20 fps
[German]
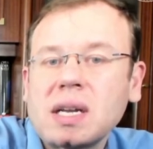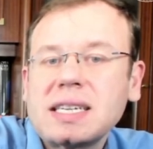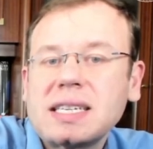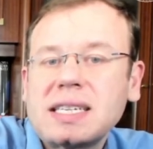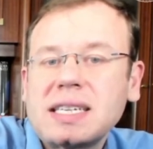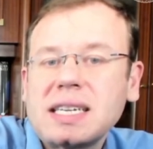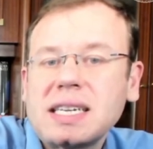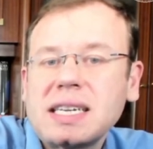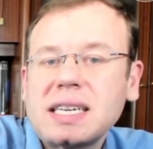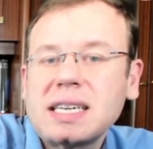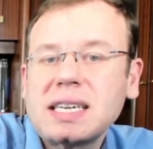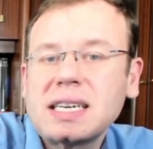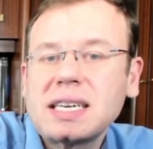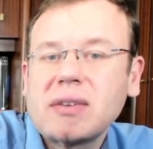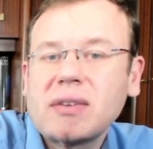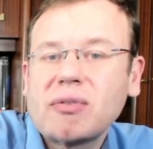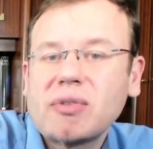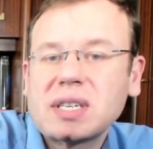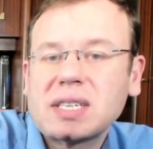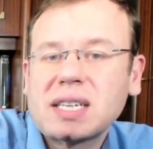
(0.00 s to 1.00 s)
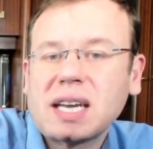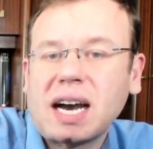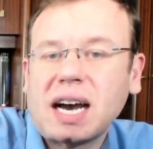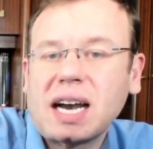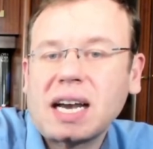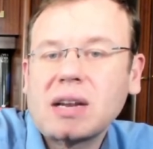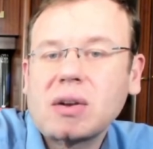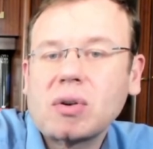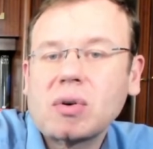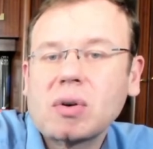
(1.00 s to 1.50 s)
die
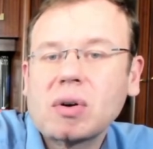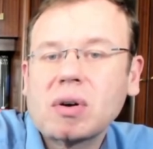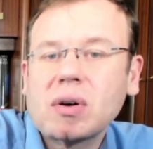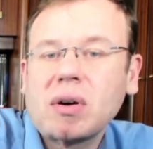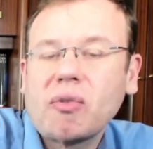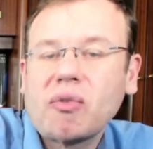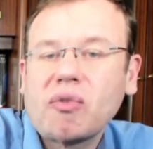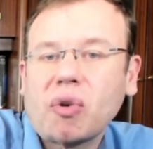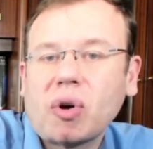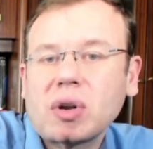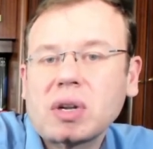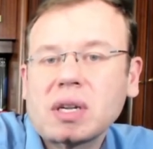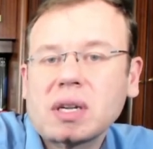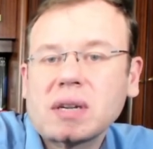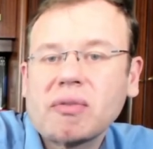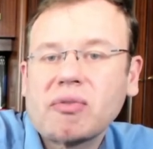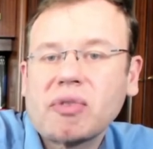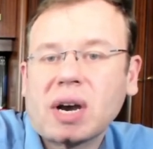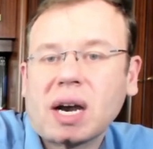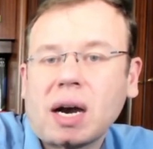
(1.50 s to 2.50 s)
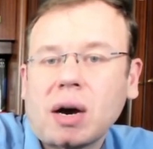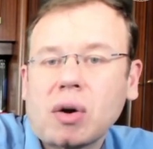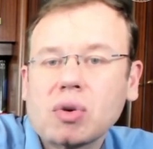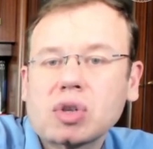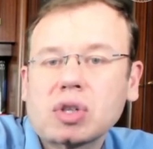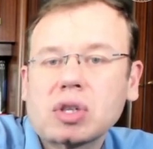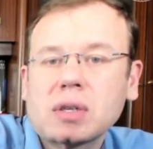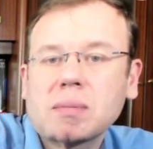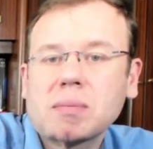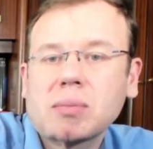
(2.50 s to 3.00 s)
Verteilung von
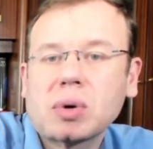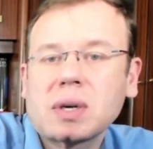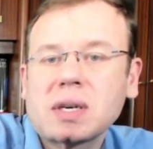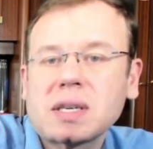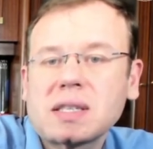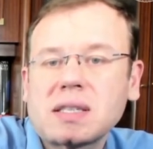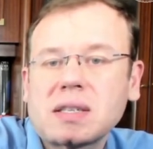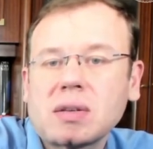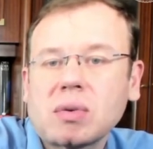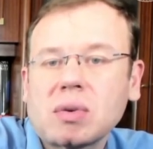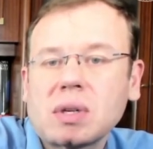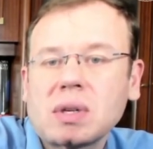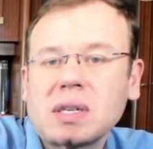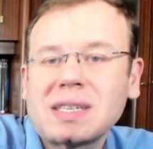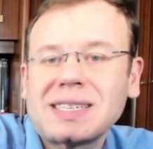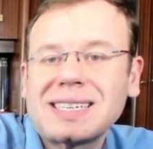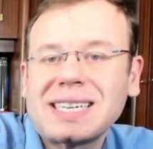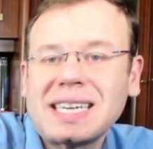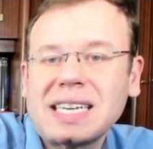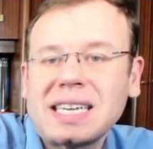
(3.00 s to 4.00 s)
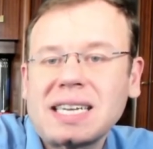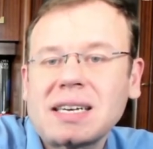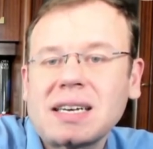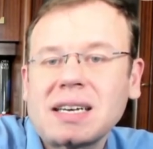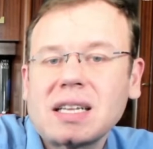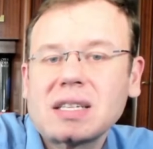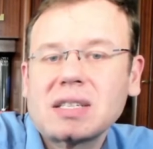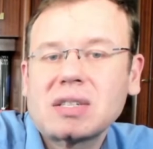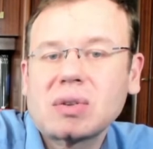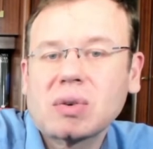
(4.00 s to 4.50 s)
verrauschten Projektionen D
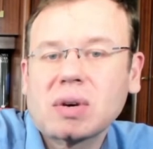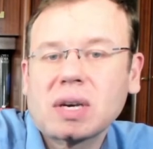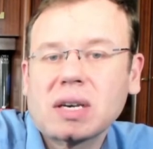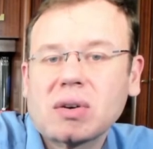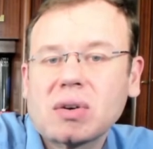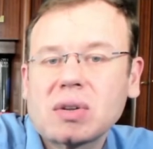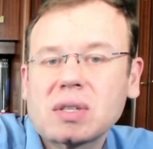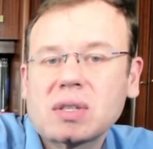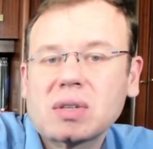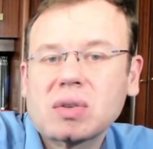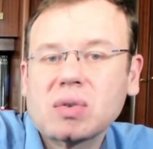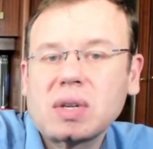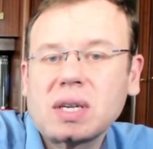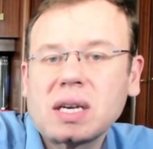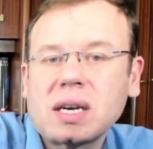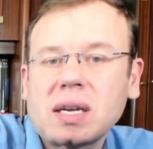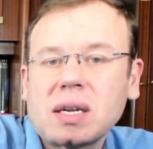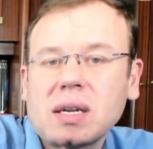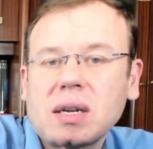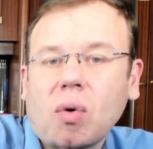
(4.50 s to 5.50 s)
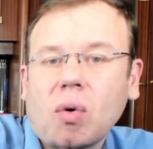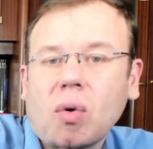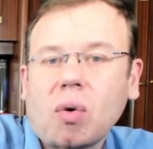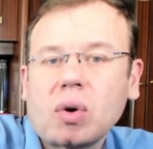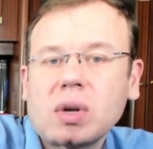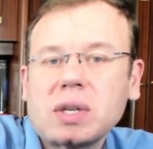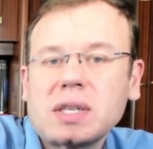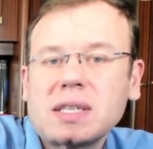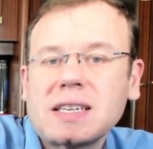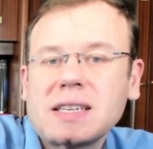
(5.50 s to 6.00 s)
zu rekonstruieren
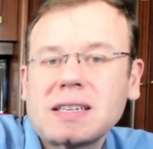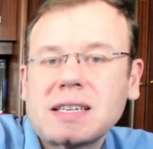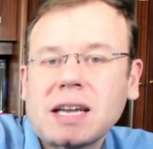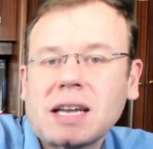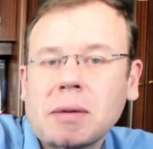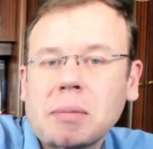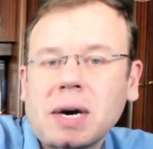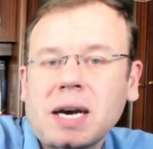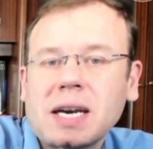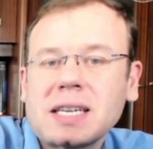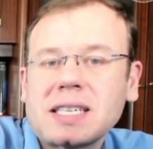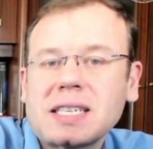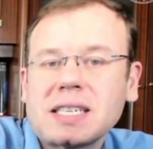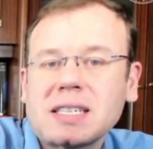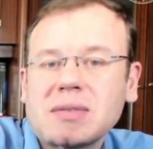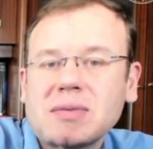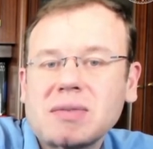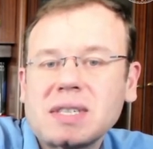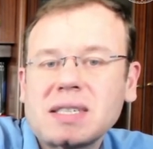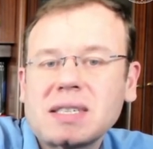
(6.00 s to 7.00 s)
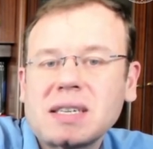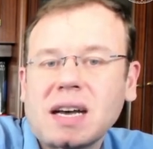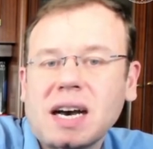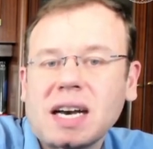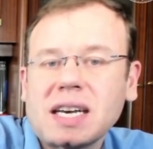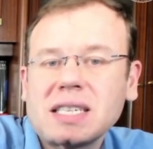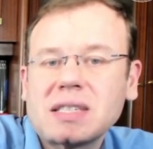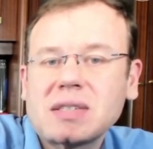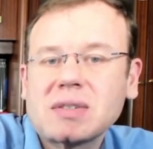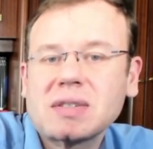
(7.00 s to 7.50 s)
und dabei das Wissen
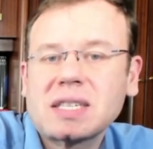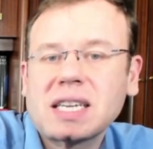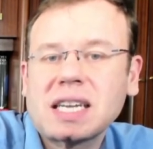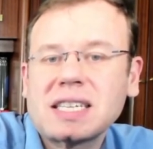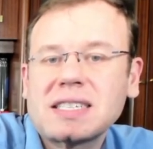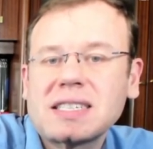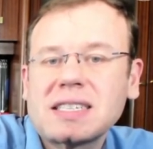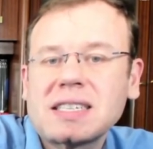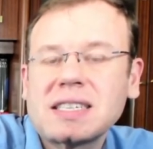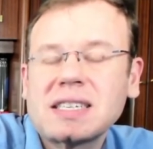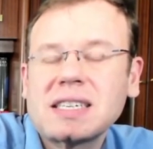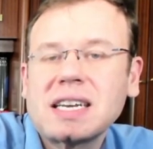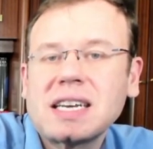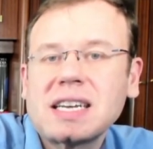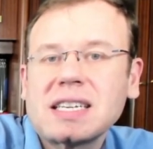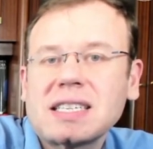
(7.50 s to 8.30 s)
einzusetzen,